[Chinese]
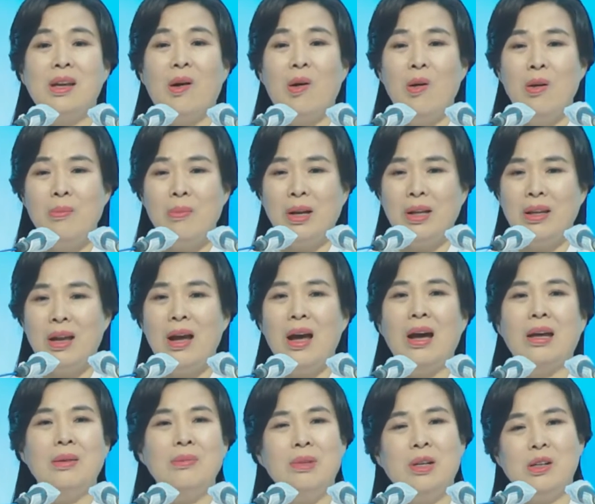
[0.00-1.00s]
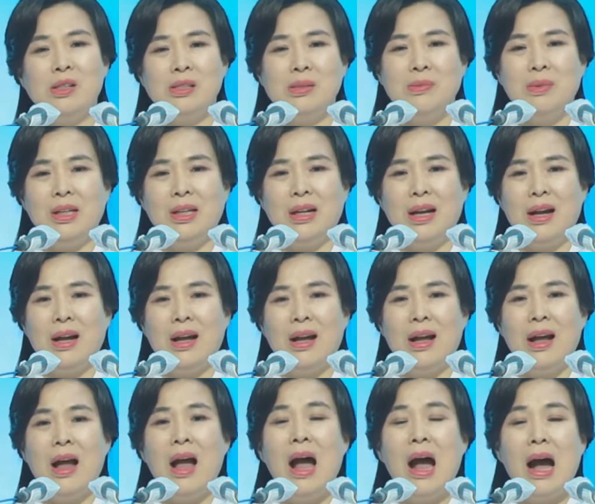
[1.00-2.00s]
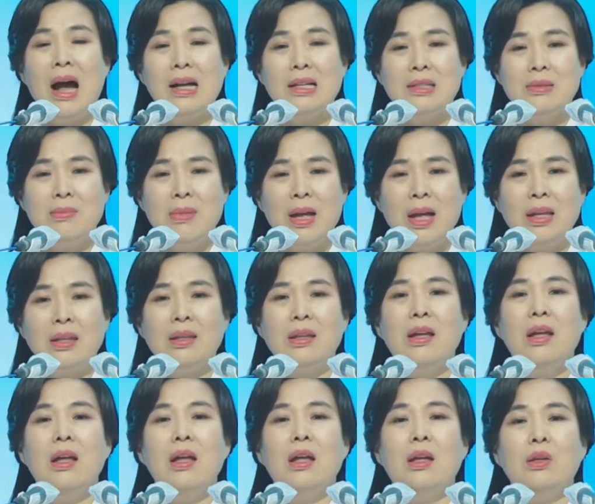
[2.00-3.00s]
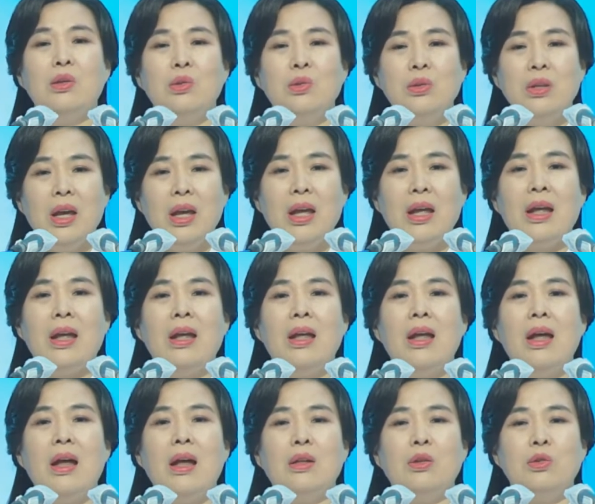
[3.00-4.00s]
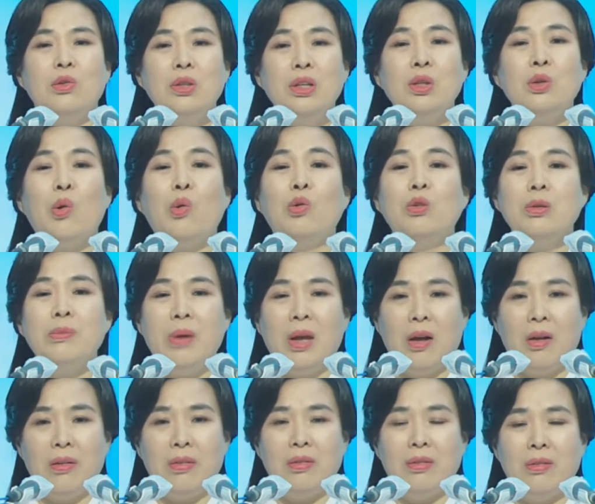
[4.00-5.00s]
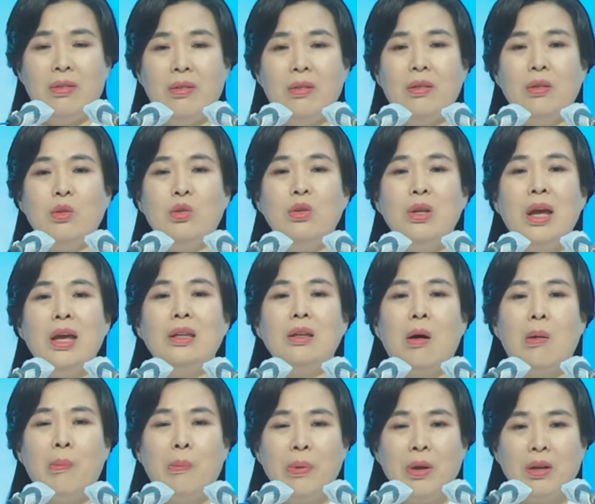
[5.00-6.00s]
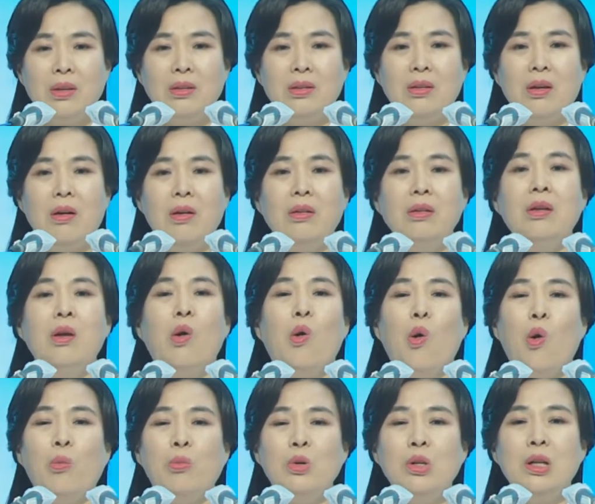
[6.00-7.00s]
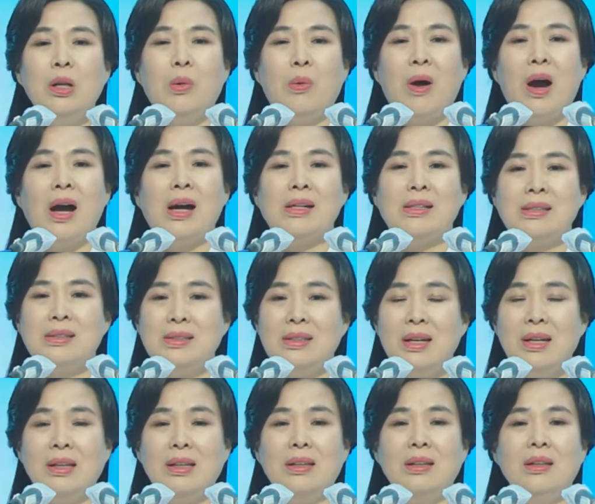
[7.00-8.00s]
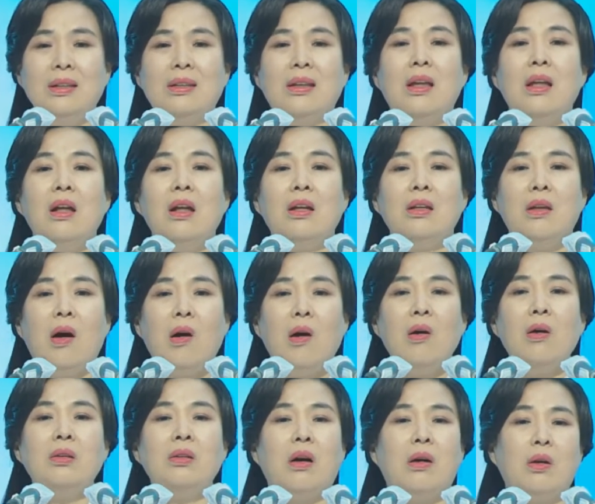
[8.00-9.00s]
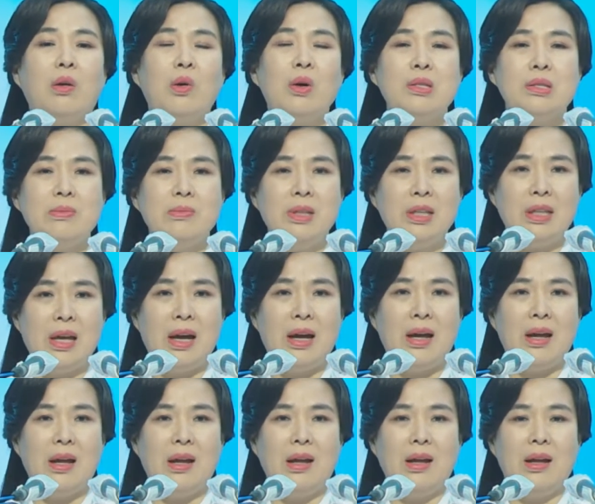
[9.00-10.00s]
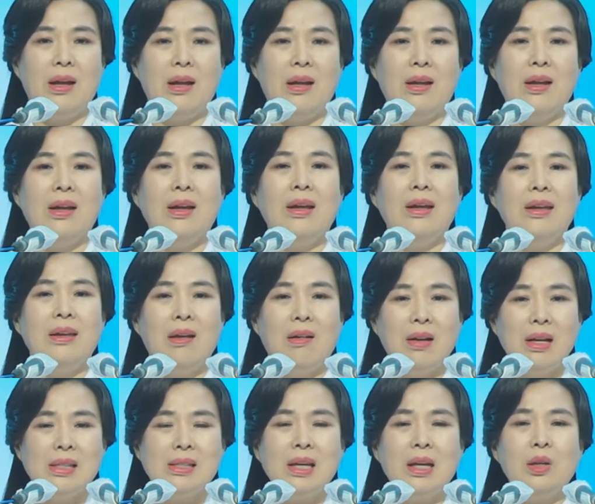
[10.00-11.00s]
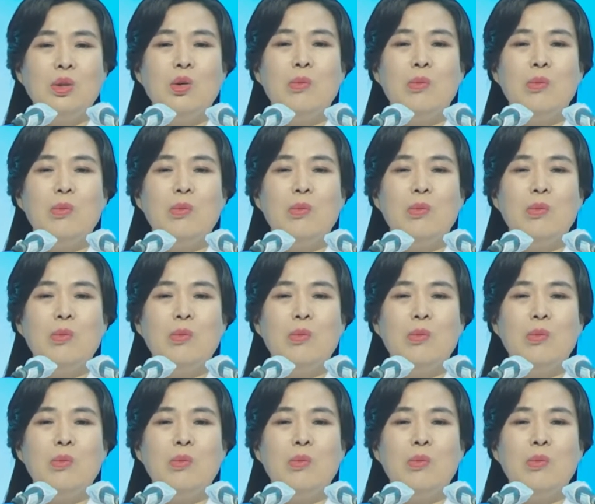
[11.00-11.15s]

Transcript: 现在下雪的时候多么漂亮！但是，等它等雪化了，下面的垃圾会更脏。